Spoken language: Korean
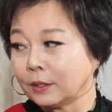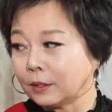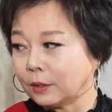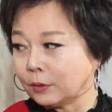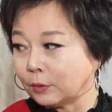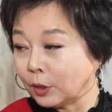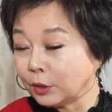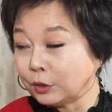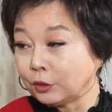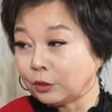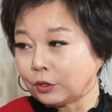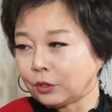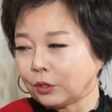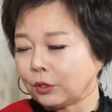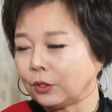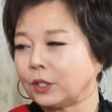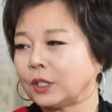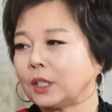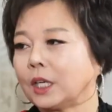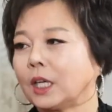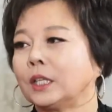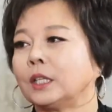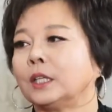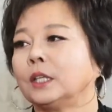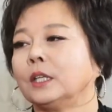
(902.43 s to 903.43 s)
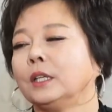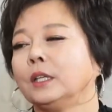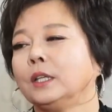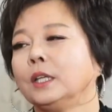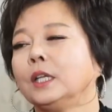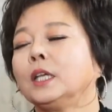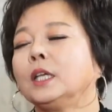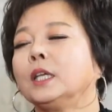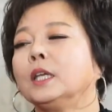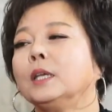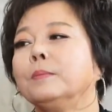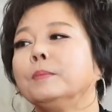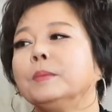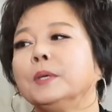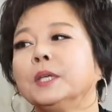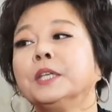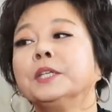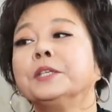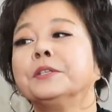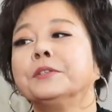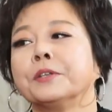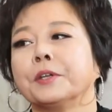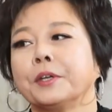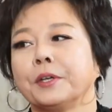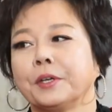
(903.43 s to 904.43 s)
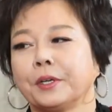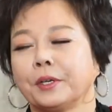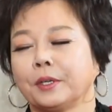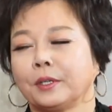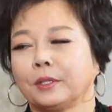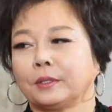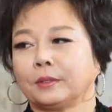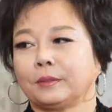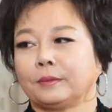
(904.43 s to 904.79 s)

그 원수덩어리 같은 느낌이 있어요.